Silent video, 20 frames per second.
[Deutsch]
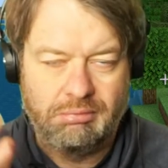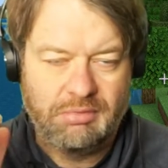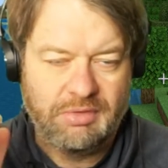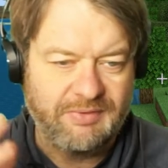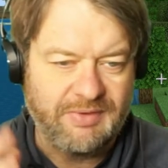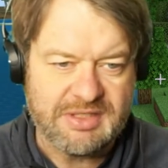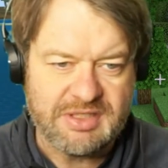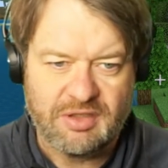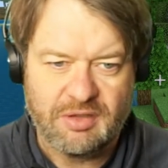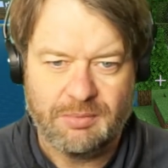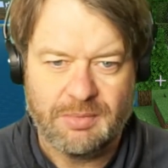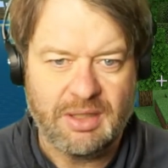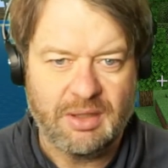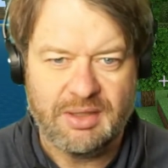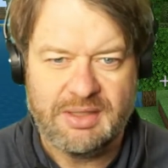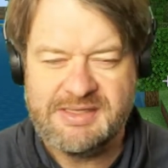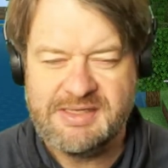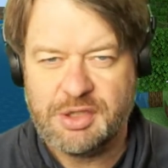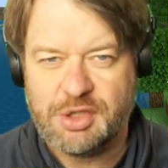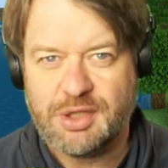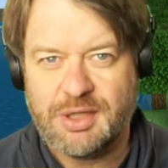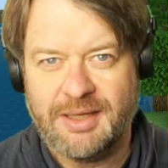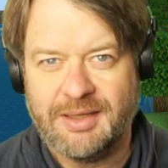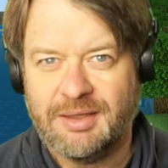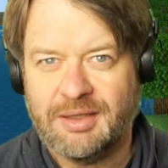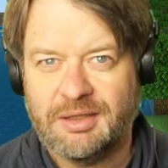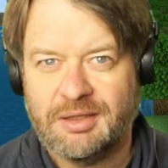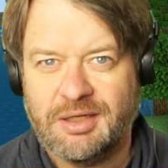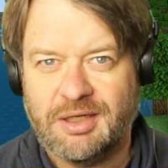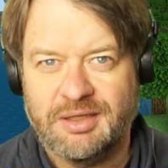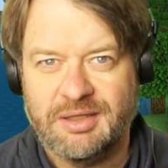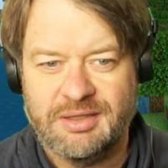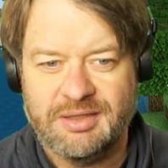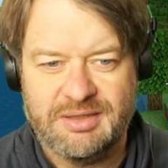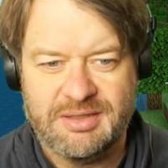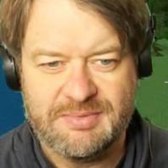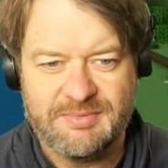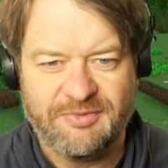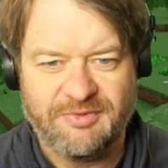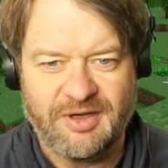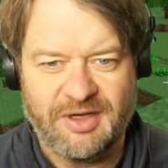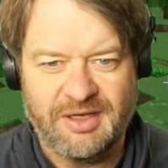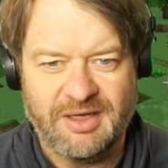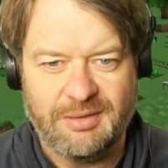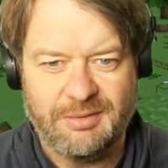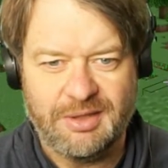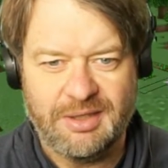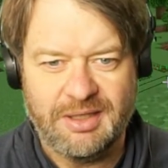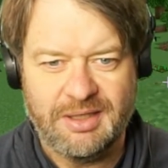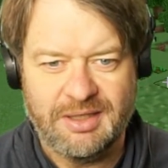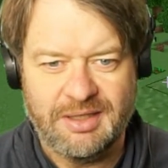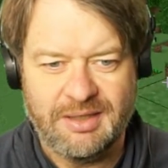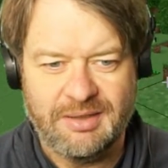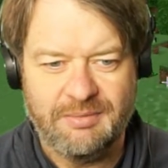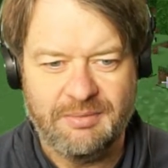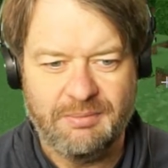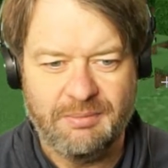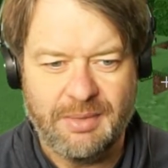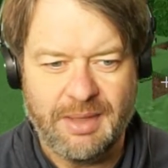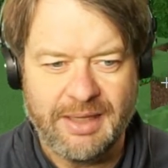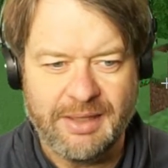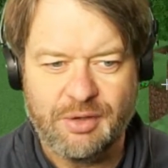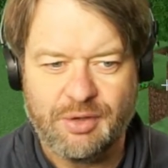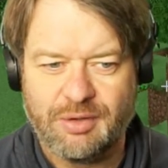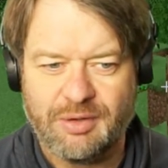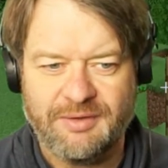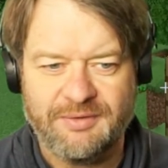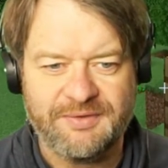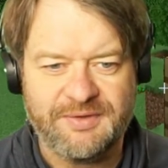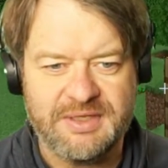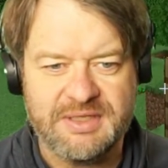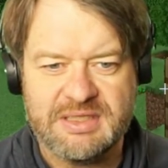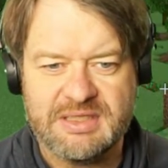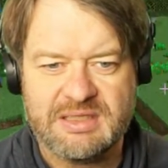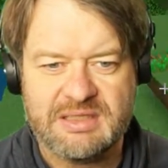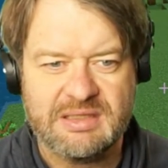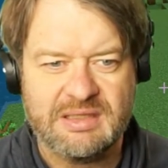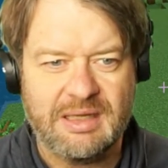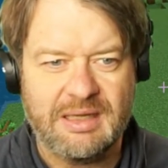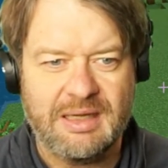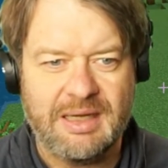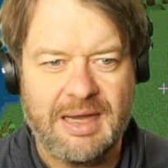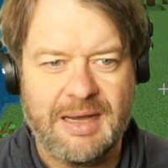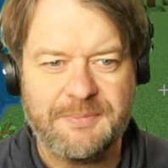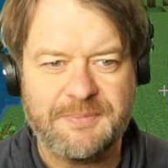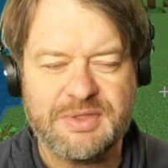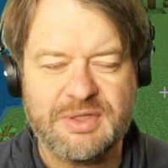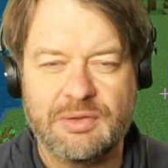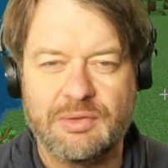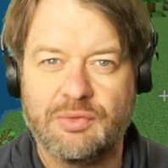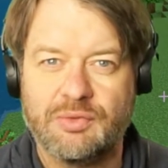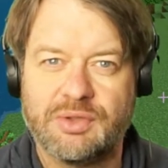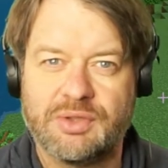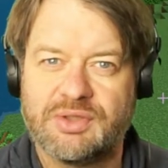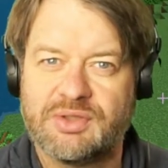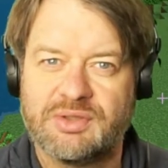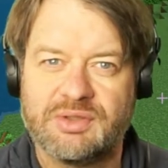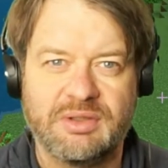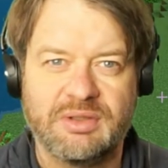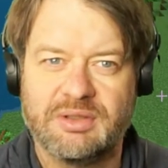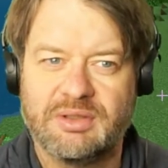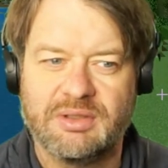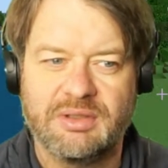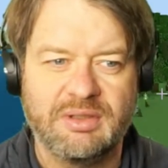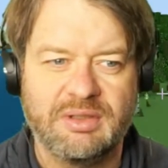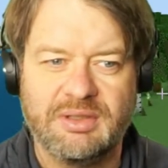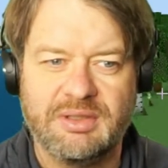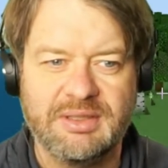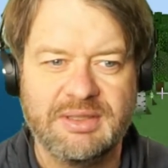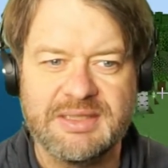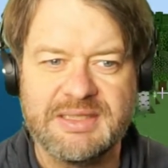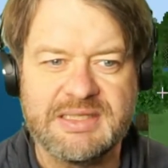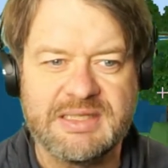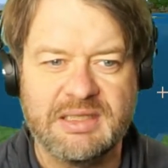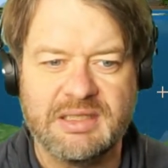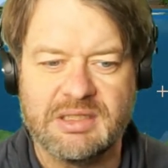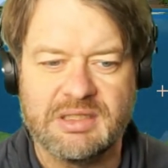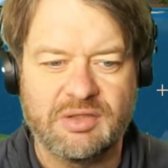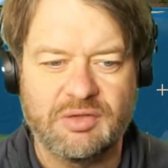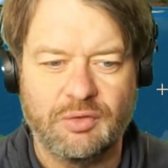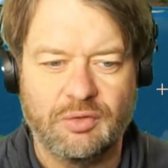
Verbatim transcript: Ich weiß nicht, ob man riesig steigern kann in diesem Fall, aber äh, Minecraft ist absolut äh, irrsinnig